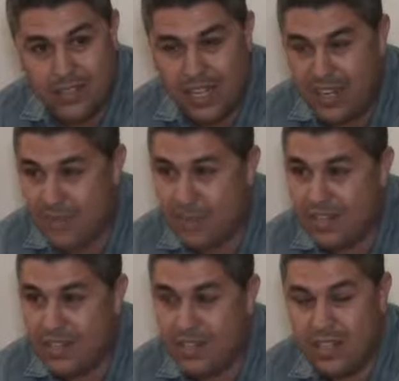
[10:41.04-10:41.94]
لان من
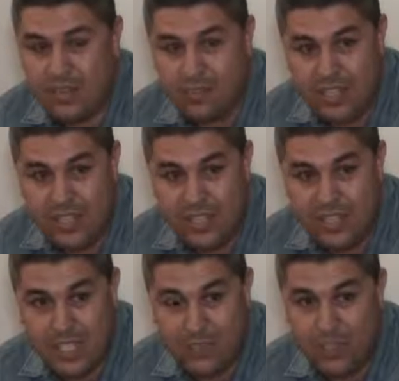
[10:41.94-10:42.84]
اجل مجلس
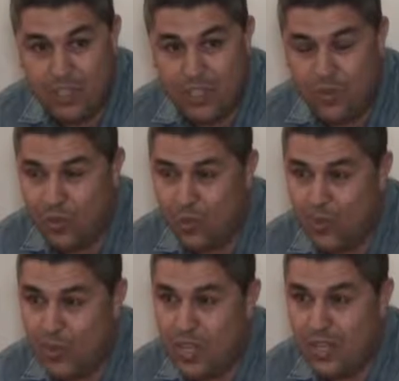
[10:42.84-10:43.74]
ديال 27 عضو
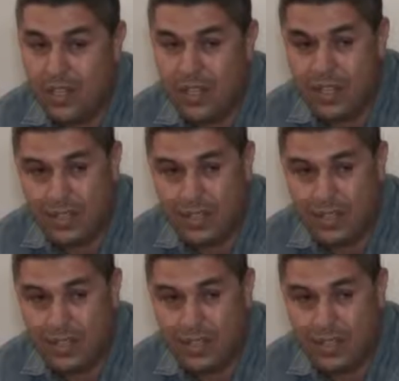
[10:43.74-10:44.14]
آه،